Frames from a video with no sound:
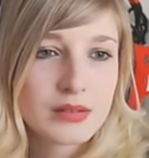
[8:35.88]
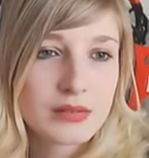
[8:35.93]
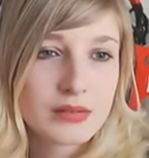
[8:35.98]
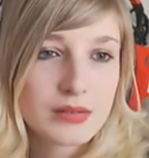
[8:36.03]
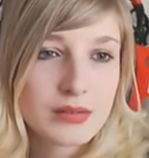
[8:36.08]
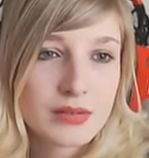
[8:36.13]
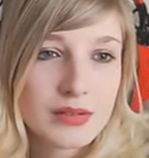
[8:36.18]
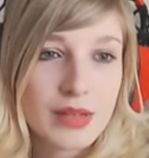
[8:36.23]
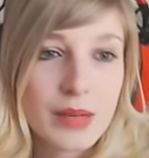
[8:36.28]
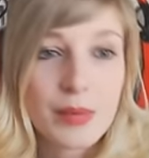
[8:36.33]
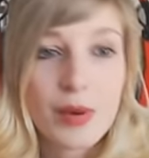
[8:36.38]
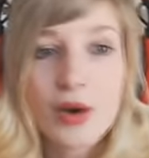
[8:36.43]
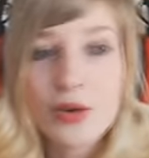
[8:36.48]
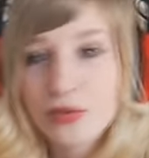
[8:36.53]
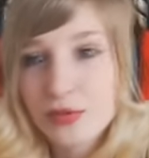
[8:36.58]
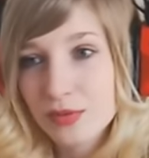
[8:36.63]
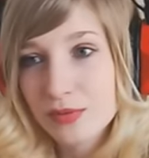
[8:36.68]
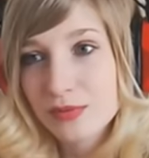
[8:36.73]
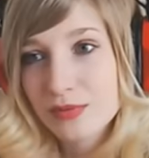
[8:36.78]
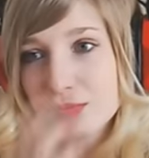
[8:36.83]
La preuve,
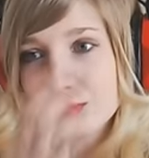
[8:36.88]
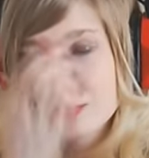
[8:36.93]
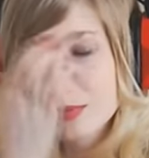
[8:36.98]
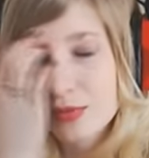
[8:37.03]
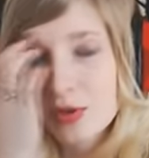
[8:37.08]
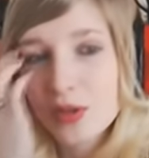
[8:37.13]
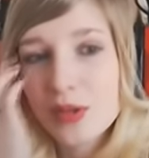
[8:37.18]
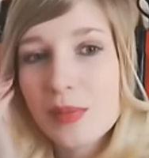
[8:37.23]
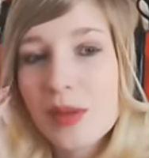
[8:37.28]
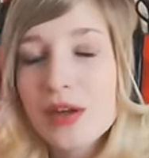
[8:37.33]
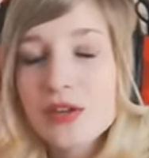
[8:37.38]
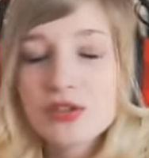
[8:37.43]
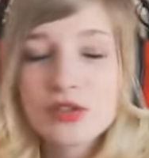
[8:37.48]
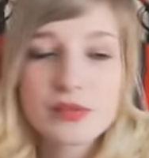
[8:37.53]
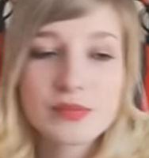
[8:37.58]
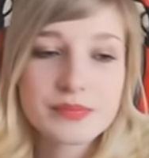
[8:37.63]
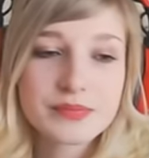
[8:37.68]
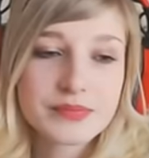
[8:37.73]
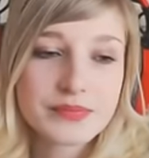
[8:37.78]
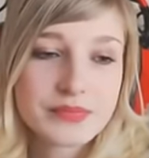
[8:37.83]
en image.
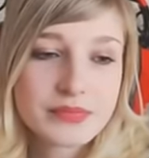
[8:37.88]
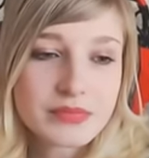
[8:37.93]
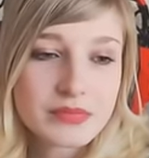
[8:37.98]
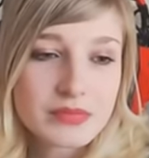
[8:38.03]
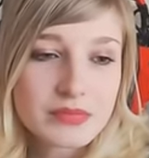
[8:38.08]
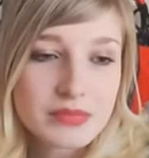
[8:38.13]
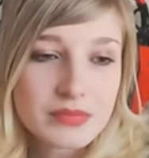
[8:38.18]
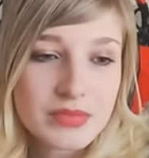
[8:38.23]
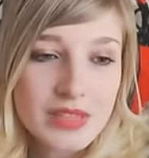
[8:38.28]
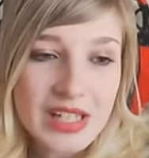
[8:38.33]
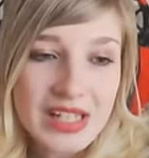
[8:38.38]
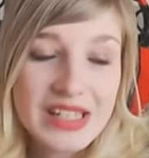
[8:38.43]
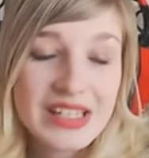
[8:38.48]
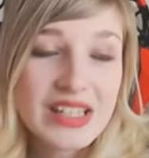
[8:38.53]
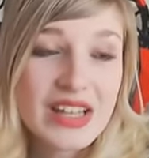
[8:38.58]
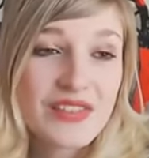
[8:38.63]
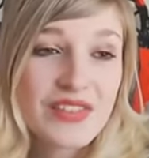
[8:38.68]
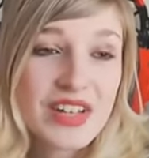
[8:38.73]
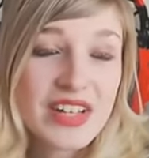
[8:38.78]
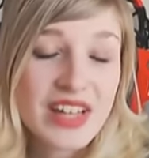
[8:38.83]
Il
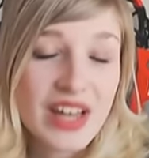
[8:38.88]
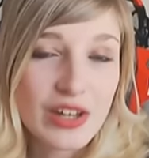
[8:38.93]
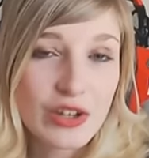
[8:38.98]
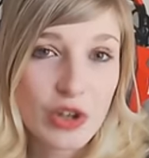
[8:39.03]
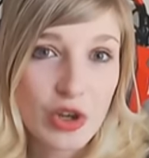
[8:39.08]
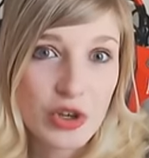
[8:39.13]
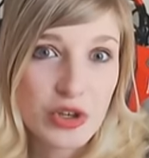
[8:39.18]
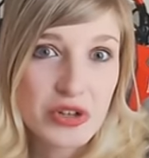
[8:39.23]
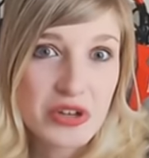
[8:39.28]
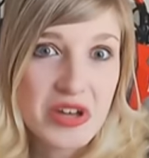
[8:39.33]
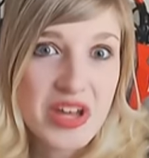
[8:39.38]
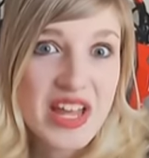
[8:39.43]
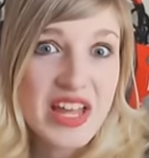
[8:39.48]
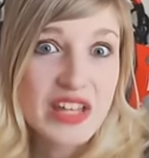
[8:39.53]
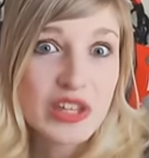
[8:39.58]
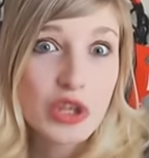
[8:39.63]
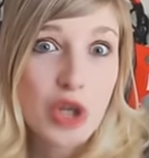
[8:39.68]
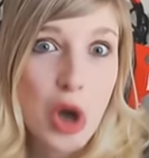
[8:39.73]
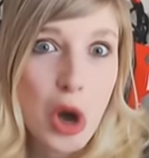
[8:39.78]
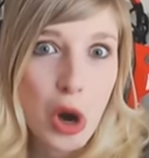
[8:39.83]
n'avait qu'un œil
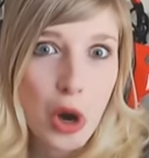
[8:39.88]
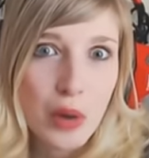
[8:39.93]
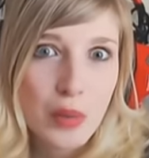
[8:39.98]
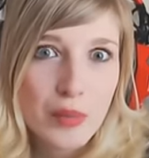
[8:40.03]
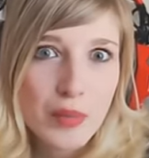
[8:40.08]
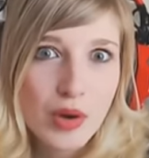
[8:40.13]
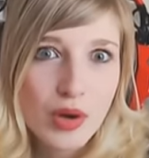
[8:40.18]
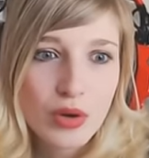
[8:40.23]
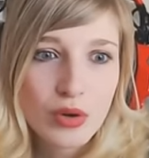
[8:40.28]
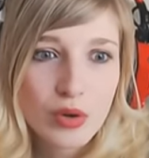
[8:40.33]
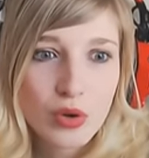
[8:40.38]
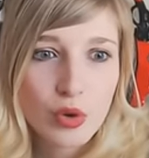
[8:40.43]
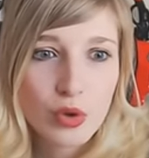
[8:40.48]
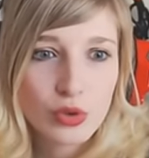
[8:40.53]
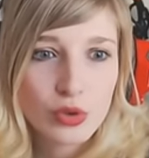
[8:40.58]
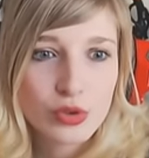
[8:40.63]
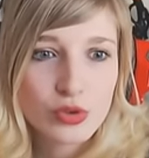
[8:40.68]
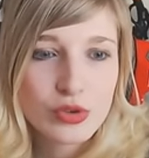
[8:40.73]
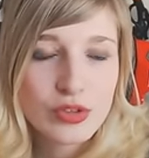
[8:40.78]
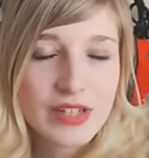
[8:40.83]
énorme
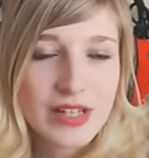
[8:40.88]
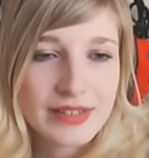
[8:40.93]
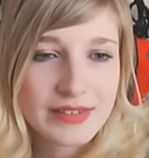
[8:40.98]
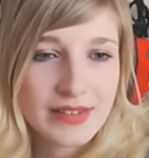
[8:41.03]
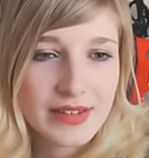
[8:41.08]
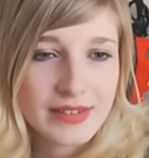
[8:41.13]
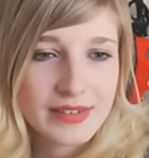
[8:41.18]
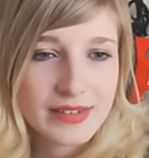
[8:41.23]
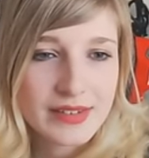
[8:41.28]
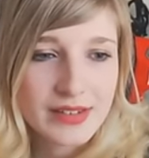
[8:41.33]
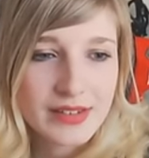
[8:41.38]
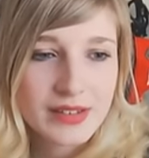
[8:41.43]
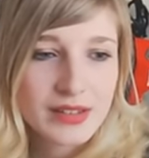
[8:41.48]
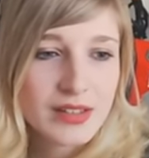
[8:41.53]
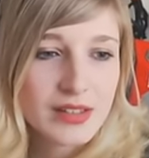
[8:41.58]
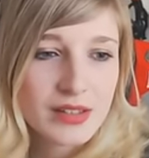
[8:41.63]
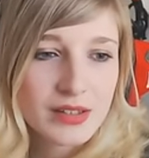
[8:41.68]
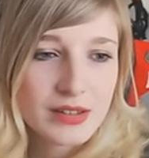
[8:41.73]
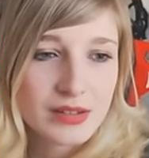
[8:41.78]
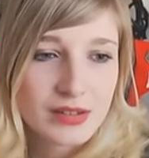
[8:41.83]
au-dessus de la tête.
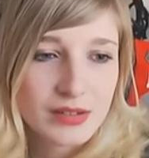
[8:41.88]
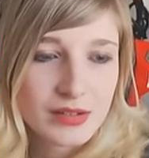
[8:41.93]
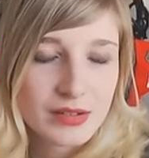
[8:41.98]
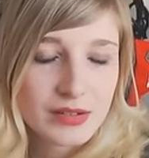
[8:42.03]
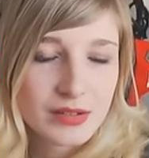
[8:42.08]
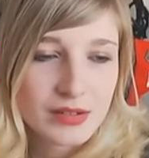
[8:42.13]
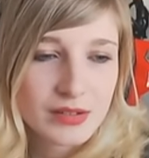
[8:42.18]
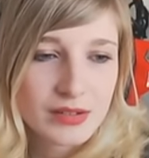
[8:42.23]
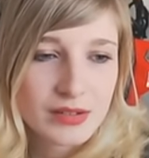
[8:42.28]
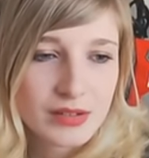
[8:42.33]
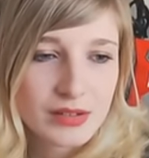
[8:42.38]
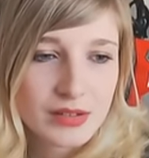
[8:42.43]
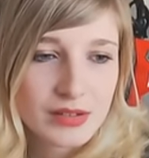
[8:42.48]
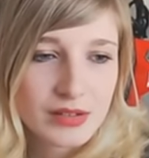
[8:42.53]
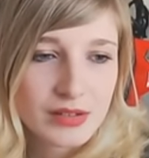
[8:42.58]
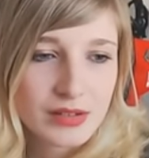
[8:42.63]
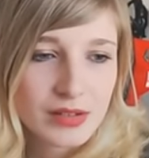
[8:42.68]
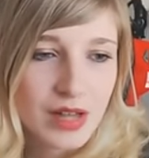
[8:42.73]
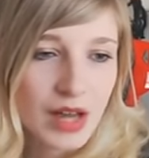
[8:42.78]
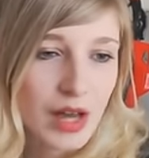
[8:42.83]

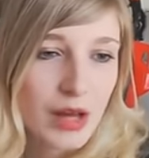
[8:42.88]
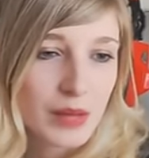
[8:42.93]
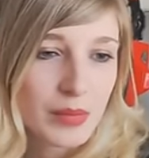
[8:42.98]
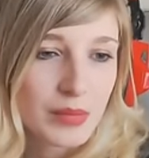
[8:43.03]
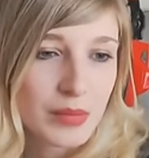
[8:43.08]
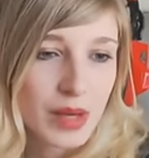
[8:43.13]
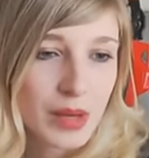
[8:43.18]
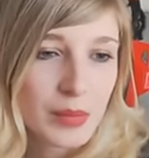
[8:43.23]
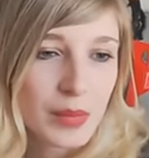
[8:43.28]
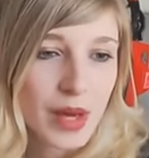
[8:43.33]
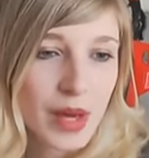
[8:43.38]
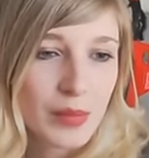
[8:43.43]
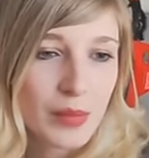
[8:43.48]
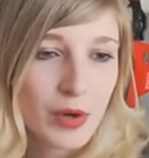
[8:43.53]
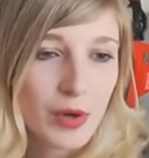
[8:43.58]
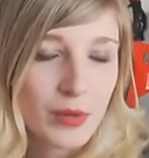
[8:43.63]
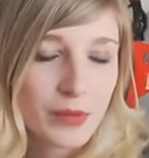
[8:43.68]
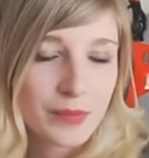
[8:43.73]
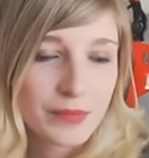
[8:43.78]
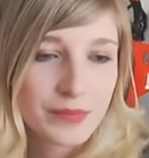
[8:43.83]
Ah, bah
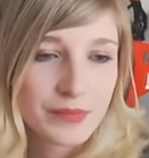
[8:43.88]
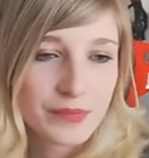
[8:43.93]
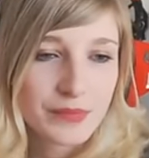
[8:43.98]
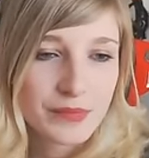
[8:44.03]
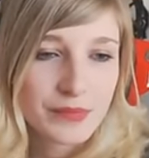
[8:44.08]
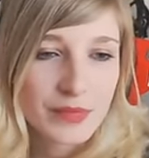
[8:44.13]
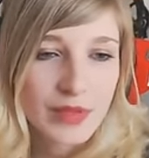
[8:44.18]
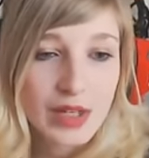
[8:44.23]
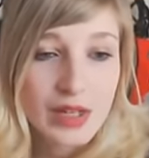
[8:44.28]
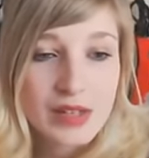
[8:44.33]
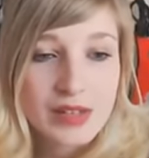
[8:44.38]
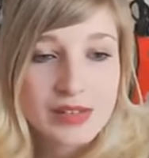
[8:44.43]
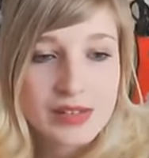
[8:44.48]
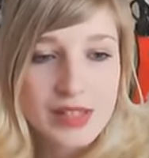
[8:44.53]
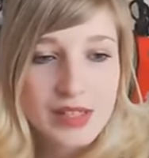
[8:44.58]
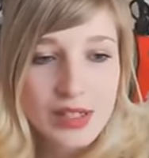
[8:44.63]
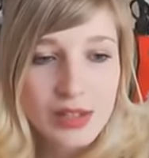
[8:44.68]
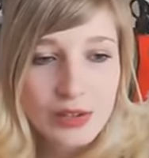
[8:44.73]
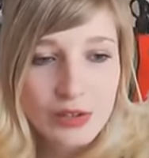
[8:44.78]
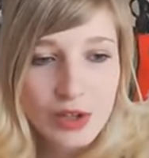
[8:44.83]
apparemment. Ça
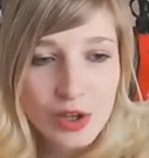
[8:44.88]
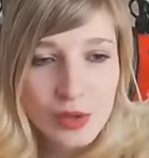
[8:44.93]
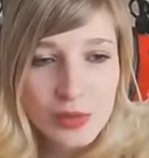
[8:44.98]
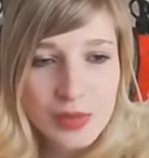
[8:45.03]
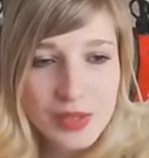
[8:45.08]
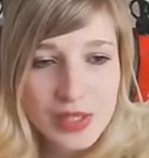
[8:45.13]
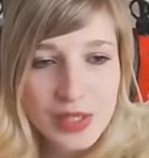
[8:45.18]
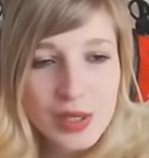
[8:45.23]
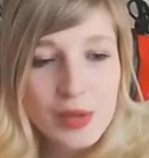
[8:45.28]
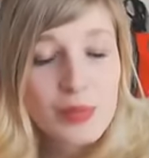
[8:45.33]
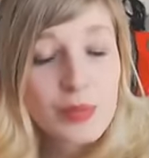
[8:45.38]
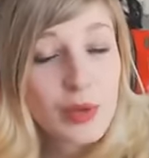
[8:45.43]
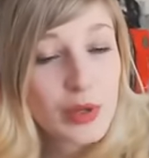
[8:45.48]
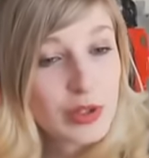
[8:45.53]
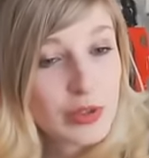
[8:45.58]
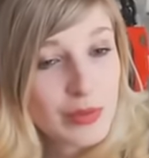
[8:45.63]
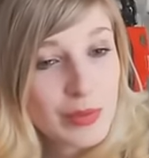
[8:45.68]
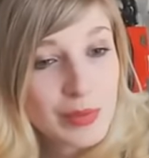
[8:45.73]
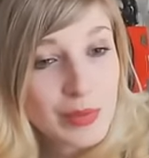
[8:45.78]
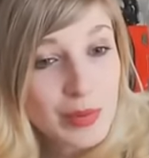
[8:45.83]
l'a endormi. Bonne
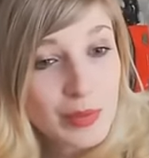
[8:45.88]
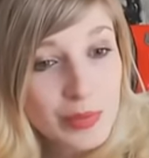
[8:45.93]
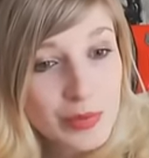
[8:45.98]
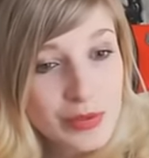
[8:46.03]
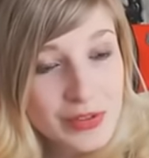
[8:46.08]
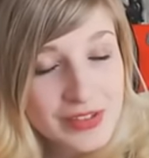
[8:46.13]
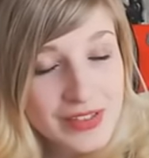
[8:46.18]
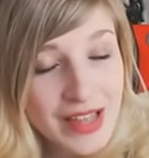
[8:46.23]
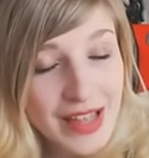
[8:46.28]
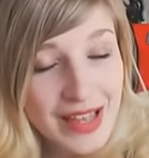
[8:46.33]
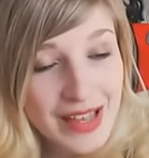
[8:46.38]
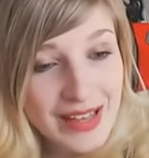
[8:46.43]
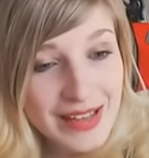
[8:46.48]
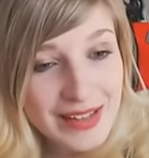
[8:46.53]
nuit mon poussin.